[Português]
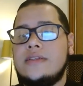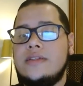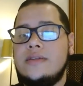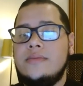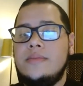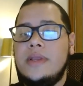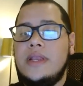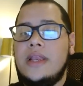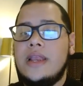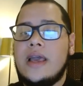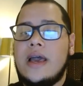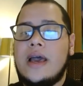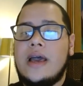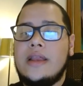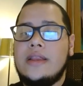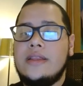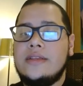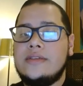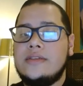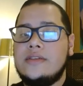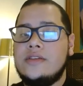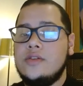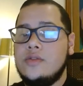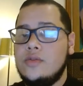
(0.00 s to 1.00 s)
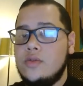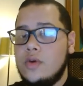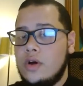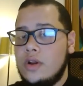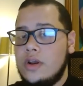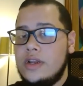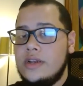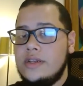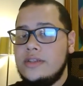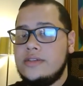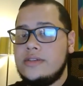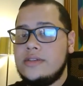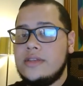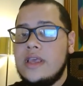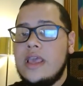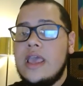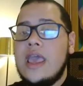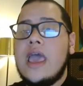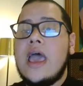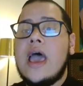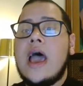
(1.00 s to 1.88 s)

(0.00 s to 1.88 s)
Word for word: de milhares de dólares